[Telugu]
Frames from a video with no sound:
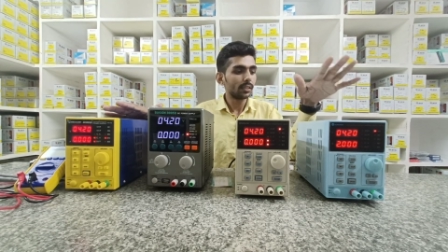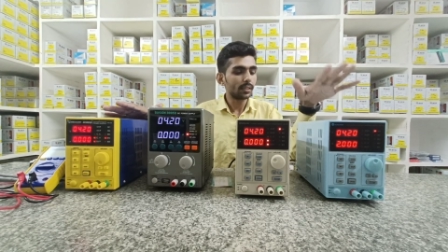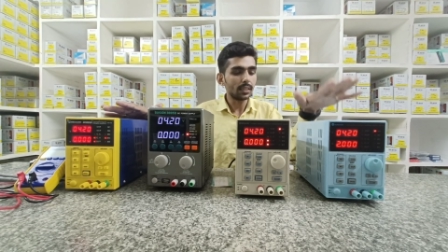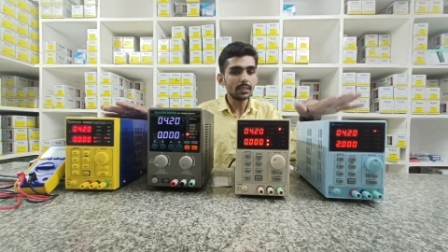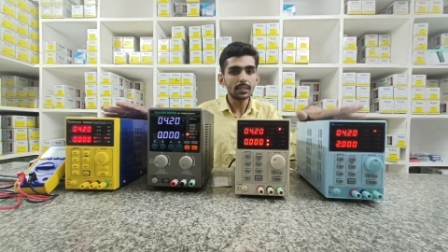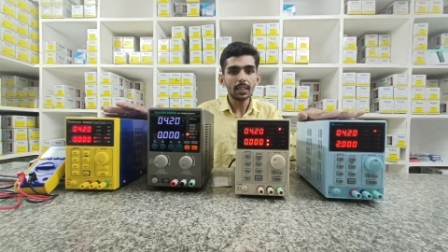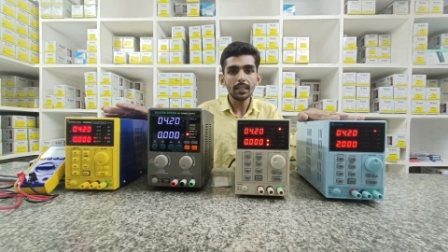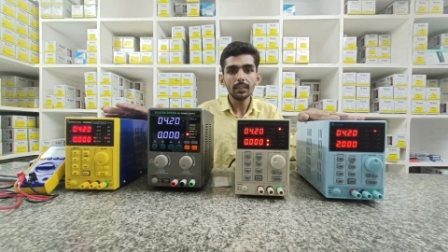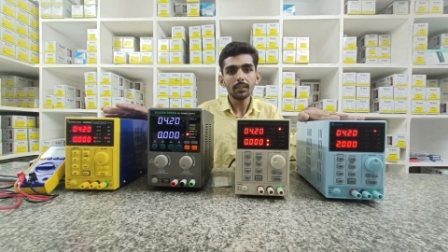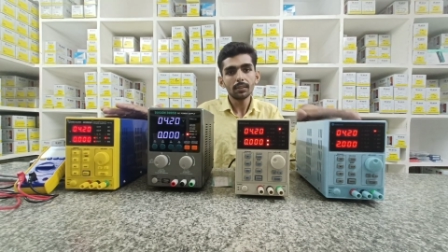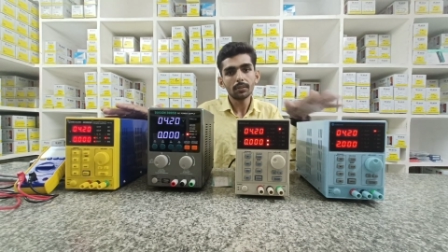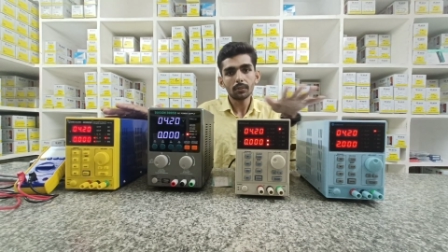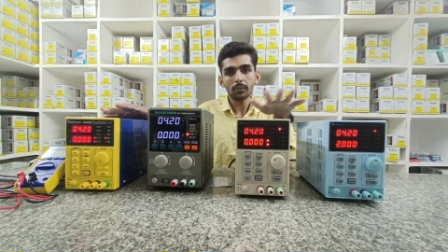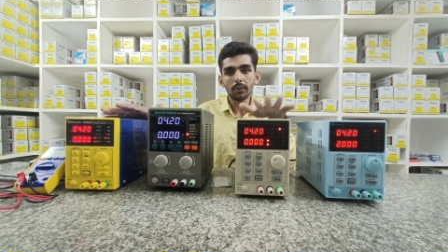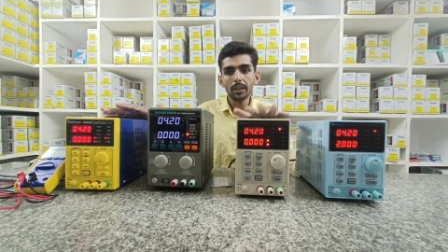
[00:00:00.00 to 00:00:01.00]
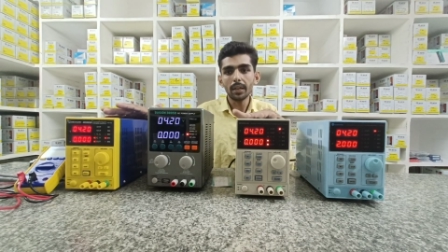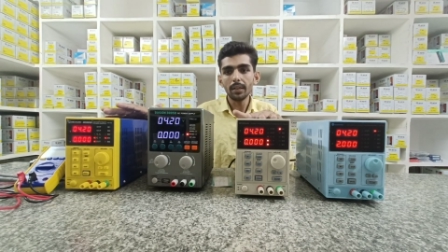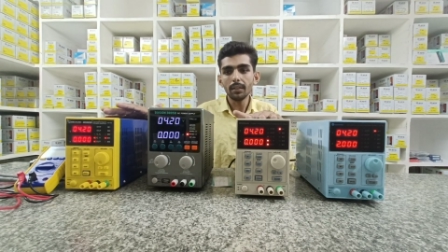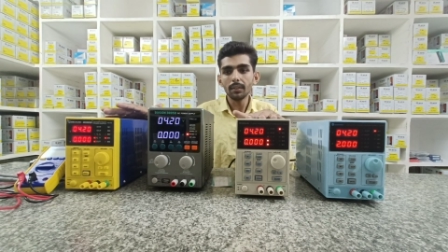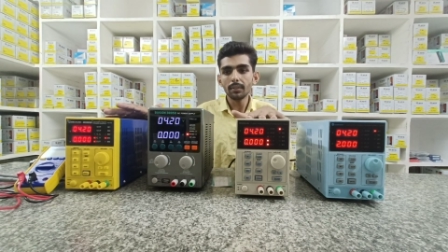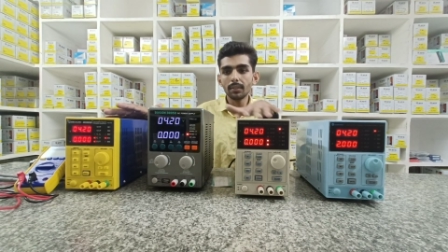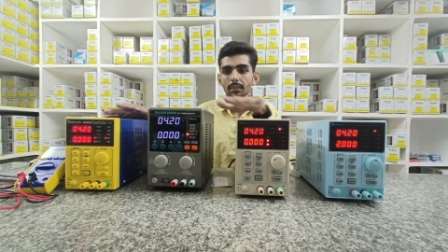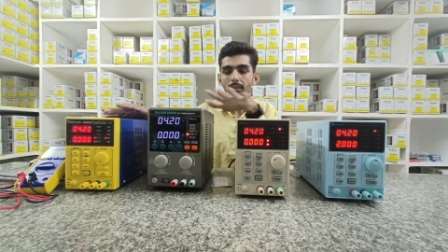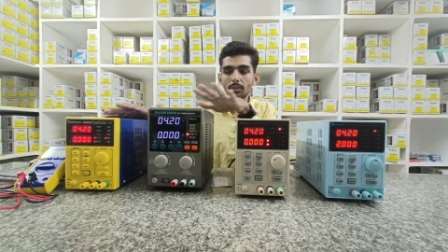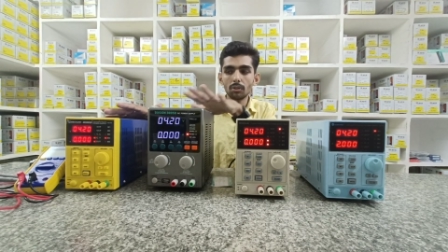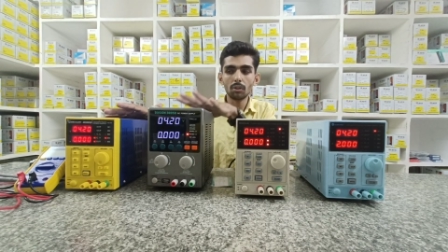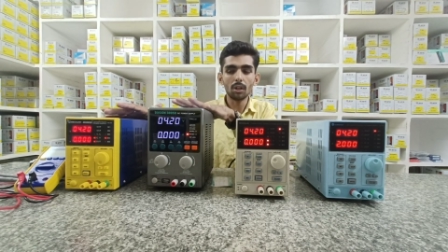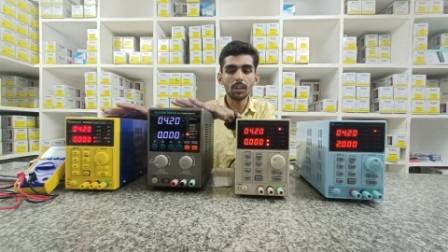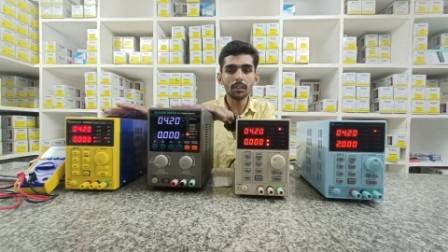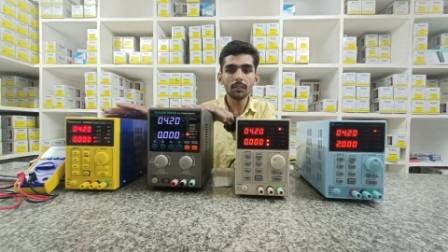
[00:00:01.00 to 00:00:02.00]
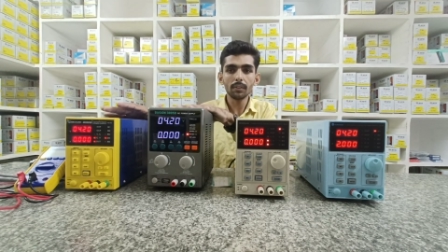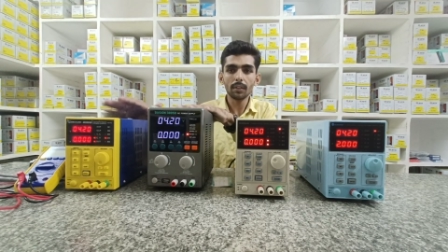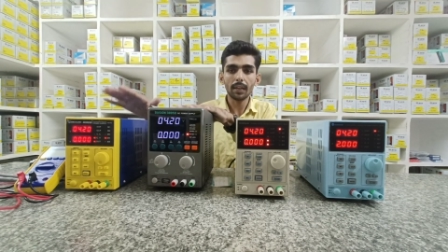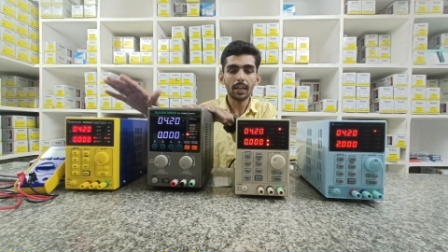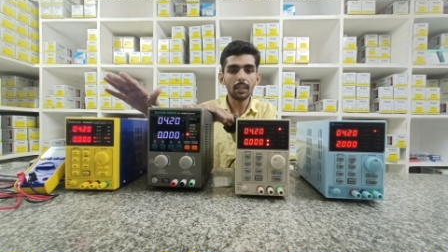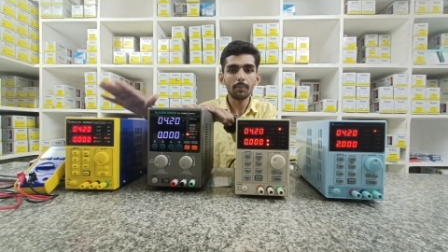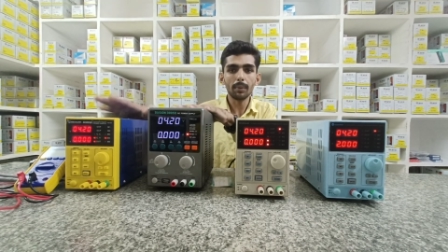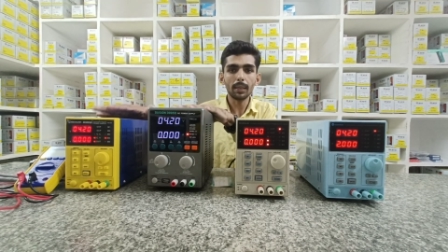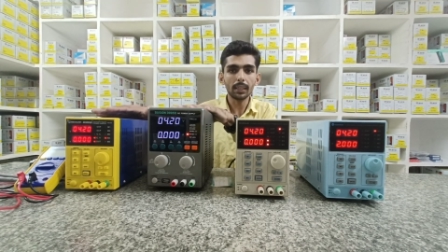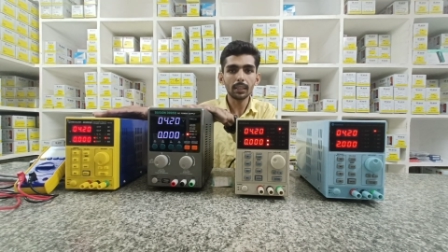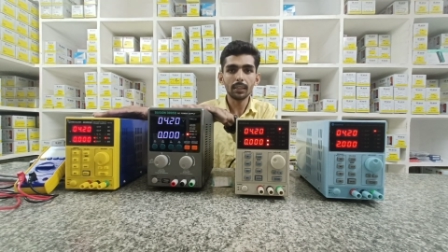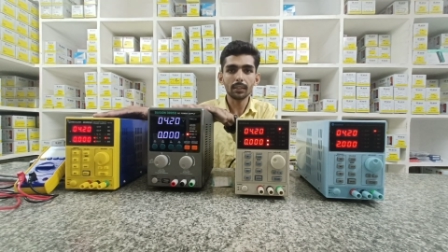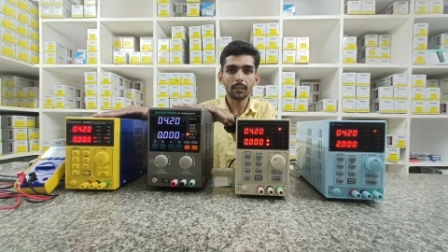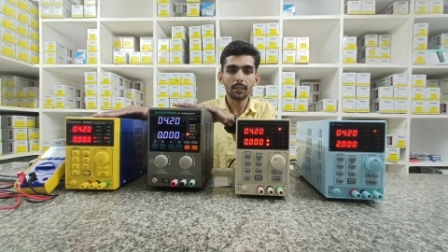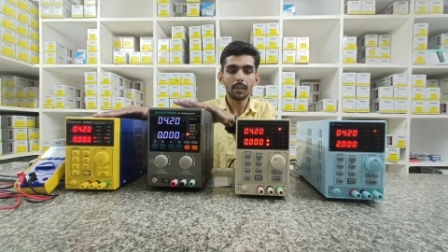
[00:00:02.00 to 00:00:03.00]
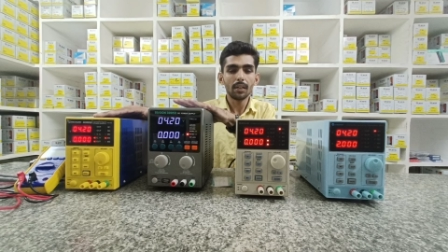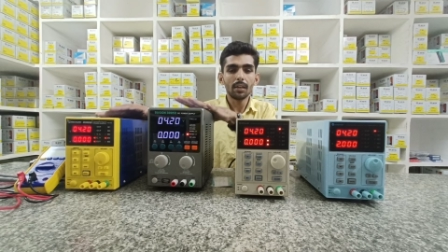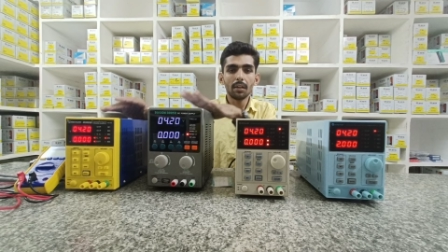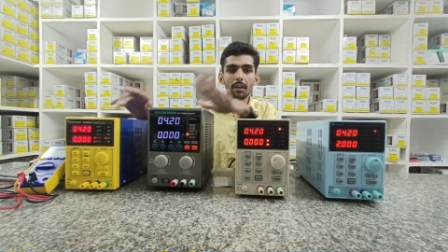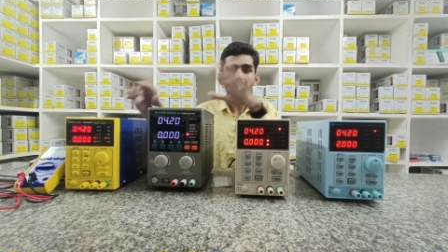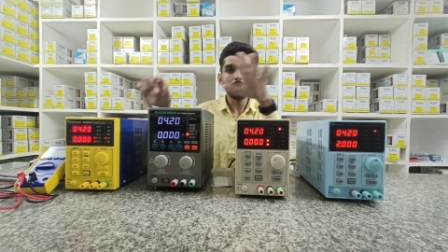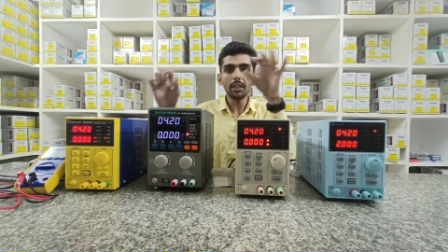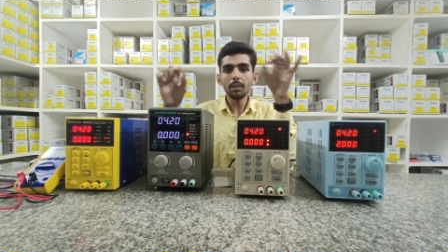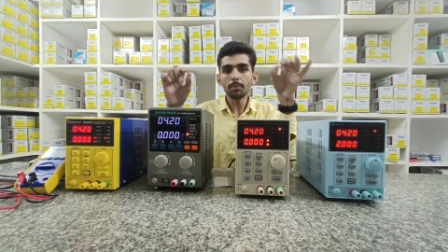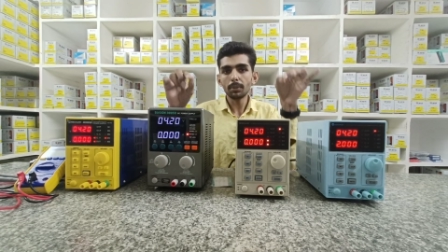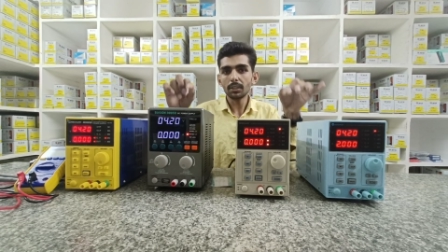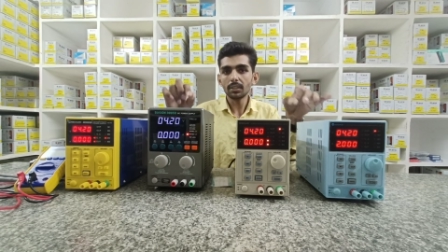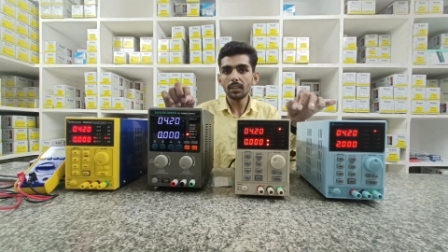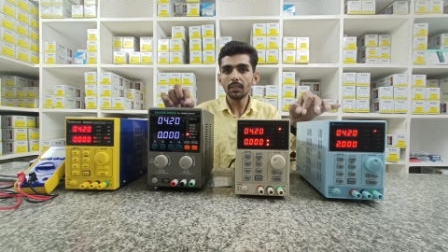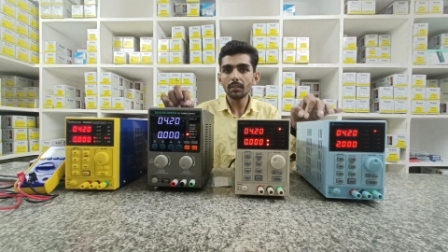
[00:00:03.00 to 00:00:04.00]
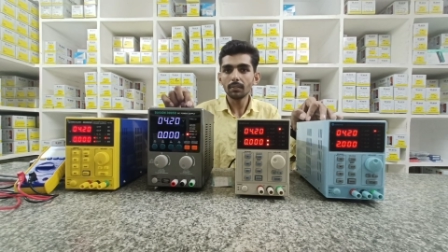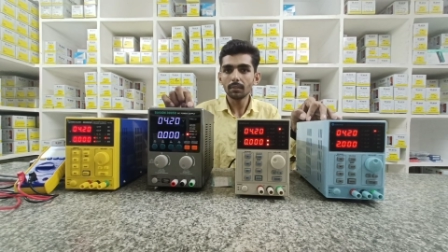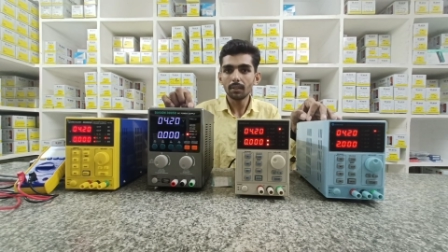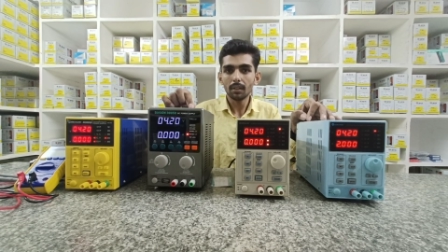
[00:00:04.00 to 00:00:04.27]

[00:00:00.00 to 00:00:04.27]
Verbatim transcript: సన్షైన్ కొరాడ్ సుగాన్ అండ్ మెకానిక్ హండ్రెడ్ పర్సెంట్